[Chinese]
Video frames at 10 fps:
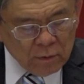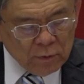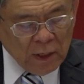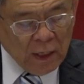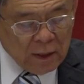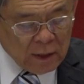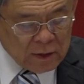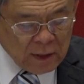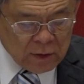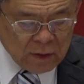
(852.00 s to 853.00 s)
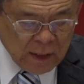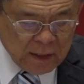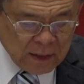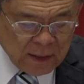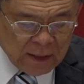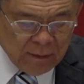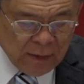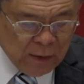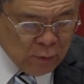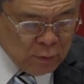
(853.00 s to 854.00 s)
约翰二章十一节，他的
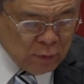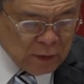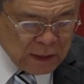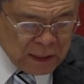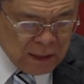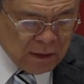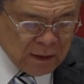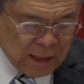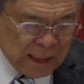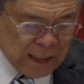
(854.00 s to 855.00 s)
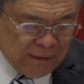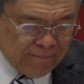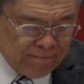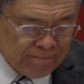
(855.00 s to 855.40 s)
门徒就信他了。